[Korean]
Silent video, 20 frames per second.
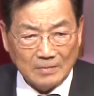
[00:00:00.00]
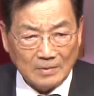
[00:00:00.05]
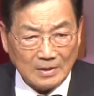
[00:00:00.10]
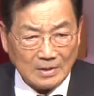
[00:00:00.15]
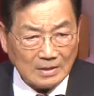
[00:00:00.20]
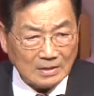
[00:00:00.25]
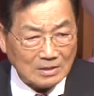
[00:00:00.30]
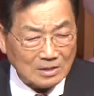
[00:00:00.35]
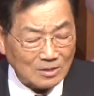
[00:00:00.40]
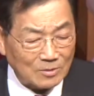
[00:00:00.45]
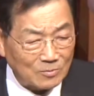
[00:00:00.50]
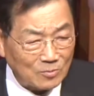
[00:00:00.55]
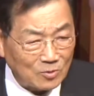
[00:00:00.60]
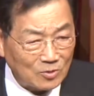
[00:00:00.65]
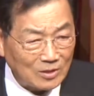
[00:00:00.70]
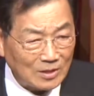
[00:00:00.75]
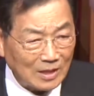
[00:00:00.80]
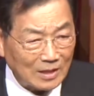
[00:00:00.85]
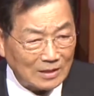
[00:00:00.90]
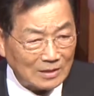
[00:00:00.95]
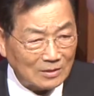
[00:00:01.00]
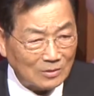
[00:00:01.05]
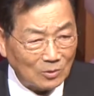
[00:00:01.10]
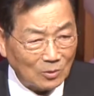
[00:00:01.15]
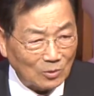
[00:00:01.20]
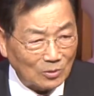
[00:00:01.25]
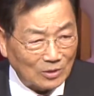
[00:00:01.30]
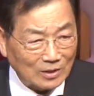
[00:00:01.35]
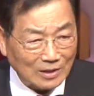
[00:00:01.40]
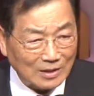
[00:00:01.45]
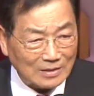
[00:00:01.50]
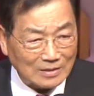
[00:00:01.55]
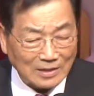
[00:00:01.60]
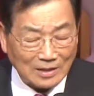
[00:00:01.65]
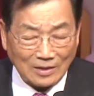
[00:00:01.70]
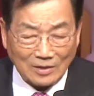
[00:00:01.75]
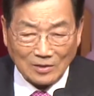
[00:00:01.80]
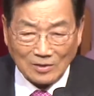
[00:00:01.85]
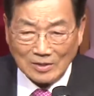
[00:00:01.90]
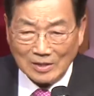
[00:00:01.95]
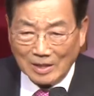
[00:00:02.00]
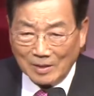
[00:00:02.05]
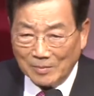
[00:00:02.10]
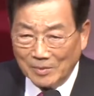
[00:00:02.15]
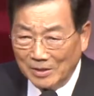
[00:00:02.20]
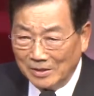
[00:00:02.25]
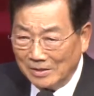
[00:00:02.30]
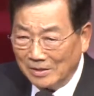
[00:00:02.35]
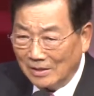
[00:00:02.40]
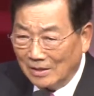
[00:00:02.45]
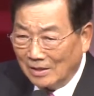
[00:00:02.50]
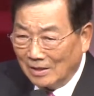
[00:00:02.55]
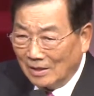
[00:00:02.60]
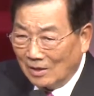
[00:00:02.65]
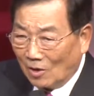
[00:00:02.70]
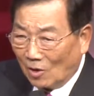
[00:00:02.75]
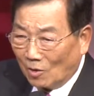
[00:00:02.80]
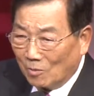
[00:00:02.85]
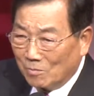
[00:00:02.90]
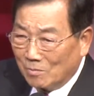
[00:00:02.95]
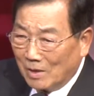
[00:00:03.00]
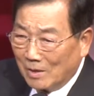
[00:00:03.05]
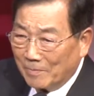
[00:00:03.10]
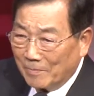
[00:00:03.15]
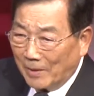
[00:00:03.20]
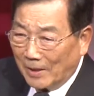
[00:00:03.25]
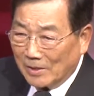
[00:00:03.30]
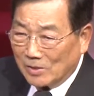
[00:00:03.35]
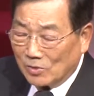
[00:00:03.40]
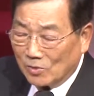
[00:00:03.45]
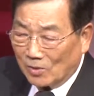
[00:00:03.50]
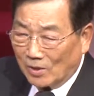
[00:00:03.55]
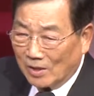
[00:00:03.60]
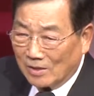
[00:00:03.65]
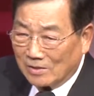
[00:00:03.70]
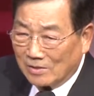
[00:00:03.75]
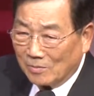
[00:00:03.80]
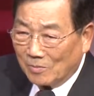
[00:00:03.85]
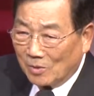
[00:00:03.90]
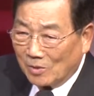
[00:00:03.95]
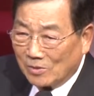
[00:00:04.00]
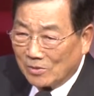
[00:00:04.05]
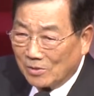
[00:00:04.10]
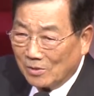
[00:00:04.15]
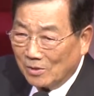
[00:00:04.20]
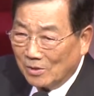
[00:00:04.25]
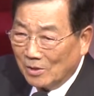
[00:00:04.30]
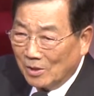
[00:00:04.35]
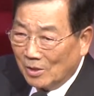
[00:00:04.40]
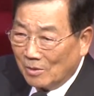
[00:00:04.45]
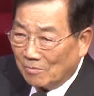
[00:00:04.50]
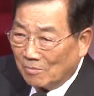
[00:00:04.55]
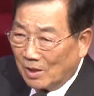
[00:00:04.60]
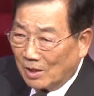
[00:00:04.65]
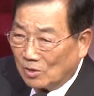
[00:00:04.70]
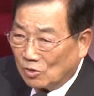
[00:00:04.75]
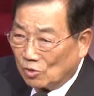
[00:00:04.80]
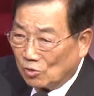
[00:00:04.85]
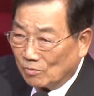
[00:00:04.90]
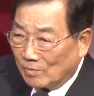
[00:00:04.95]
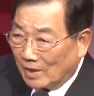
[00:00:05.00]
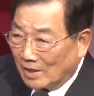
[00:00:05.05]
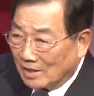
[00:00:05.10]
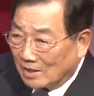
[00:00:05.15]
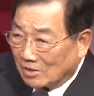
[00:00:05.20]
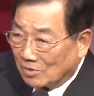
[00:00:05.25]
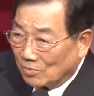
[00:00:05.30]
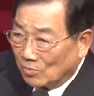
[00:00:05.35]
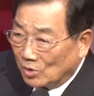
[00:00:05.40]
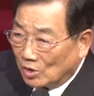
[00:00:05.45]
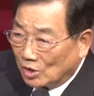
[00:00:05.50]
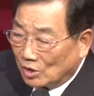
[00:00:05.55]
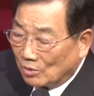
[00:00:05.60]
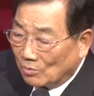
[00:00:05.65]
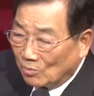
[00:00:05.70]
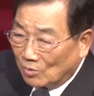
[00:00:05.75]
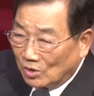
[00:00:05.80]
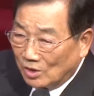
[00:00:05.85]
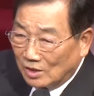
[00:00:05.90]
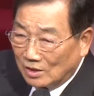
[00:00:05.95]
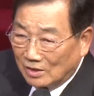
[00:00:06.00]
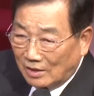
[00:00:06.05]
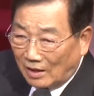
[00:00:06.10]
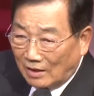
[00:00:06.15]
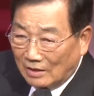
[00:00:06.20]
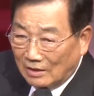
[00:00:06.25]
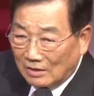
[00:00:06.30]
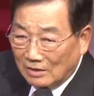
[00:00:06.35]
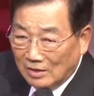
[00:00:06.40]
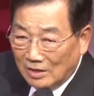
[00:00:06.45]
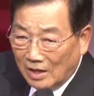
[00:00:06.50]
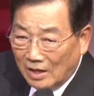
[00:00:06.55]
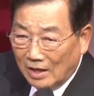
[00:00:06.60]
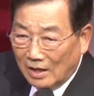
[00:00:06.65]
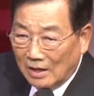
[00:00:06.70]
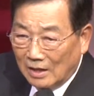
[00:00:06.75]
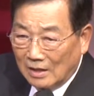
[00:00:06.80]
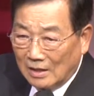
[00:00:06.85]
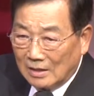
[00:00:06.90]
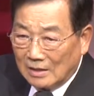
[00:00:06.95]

이 지문이라는 거 어떻게 생겼냐면 엄마 뱃속에서 벌써 몇 주만 있으면 지문이 생기는데